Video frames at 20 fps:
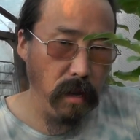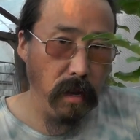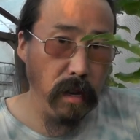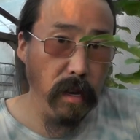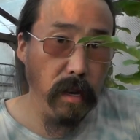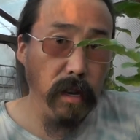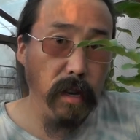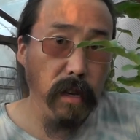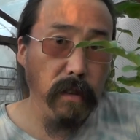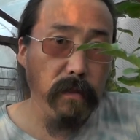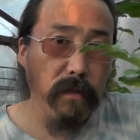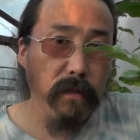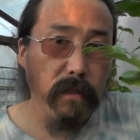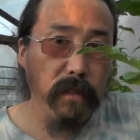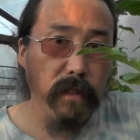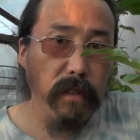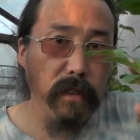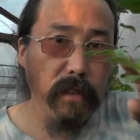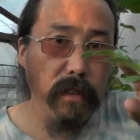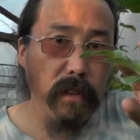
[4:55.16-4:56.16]
Э,
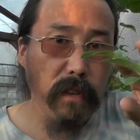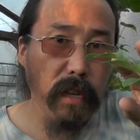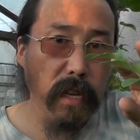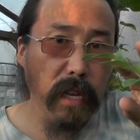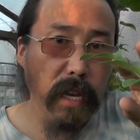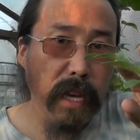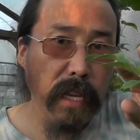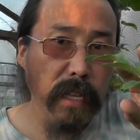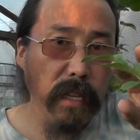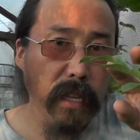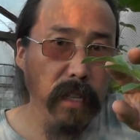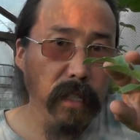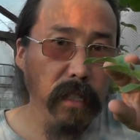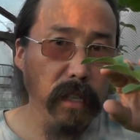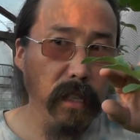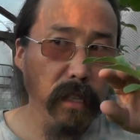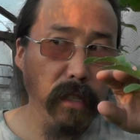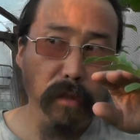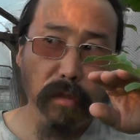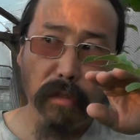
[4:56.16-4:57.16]

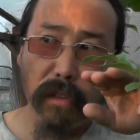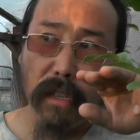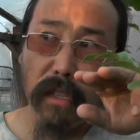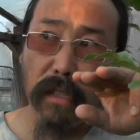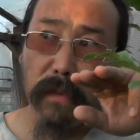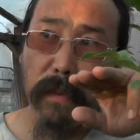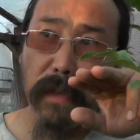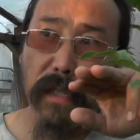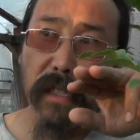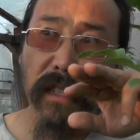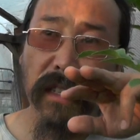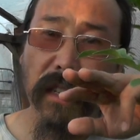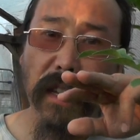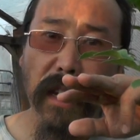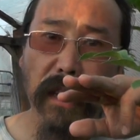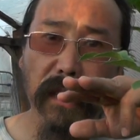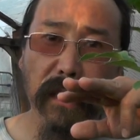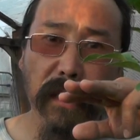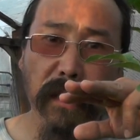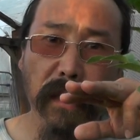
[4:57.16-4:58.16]
энергия, которая
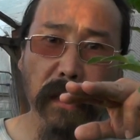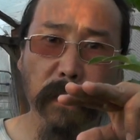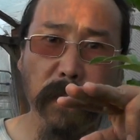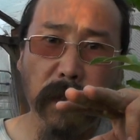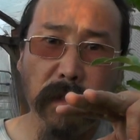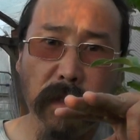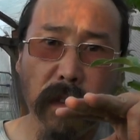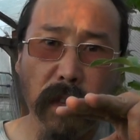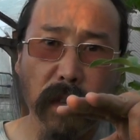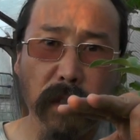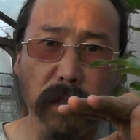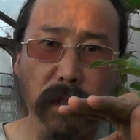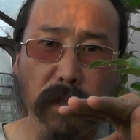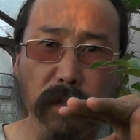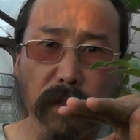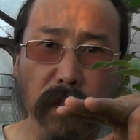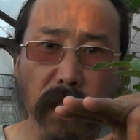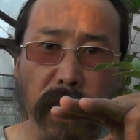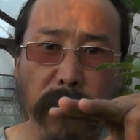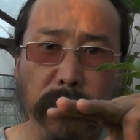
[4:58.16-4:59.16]
распространяется над
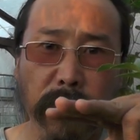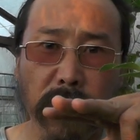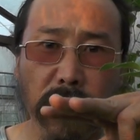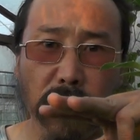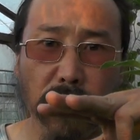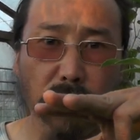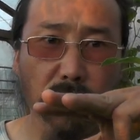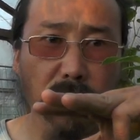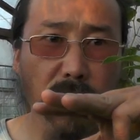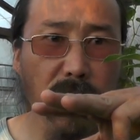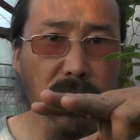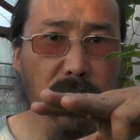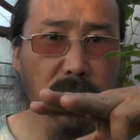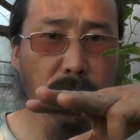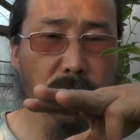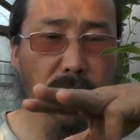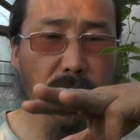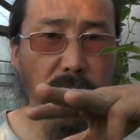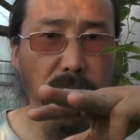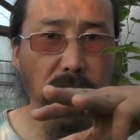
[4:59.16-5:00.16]
поверхностью каменного угля,
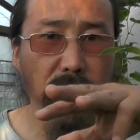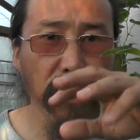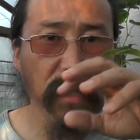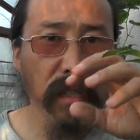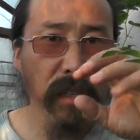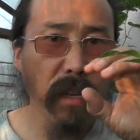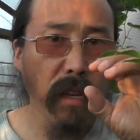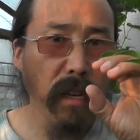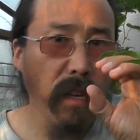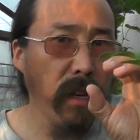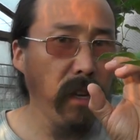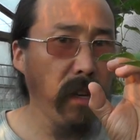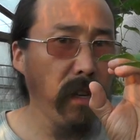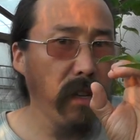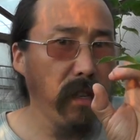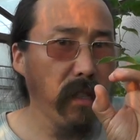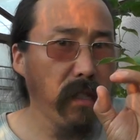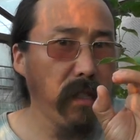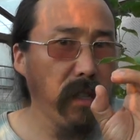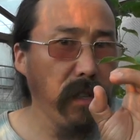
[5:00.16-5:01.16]
замыкается
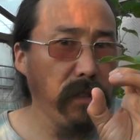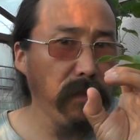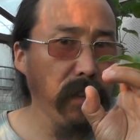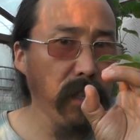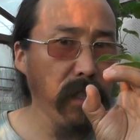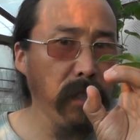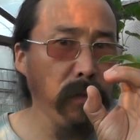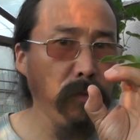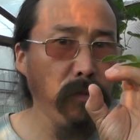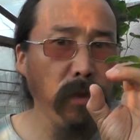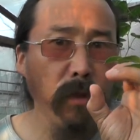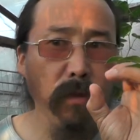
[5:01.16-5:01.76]
с древесными